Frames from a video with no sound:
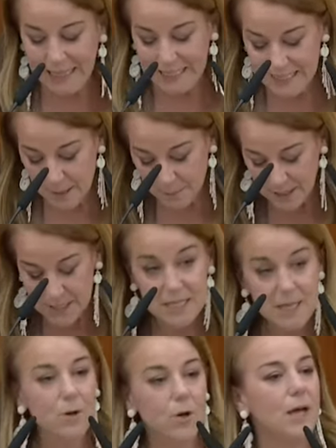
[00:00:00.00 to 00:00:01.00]
al
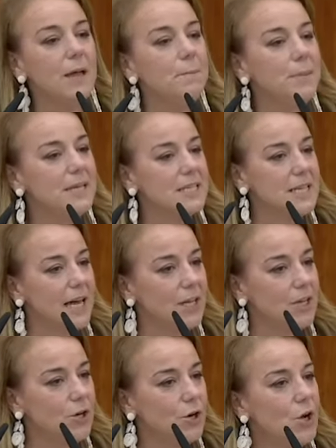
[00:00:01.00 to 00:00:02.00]
desaprensivo
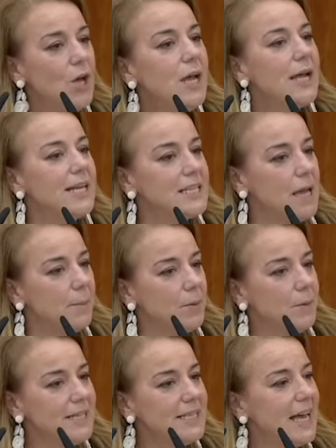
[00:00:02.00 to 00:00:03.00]
empresario que se
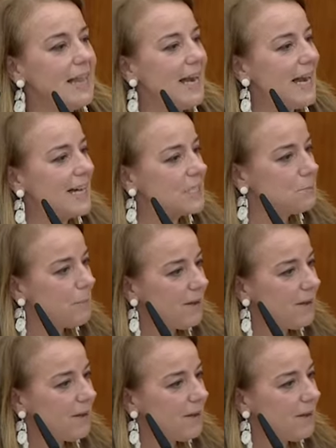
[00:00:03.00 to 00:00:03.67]
aprovecha de las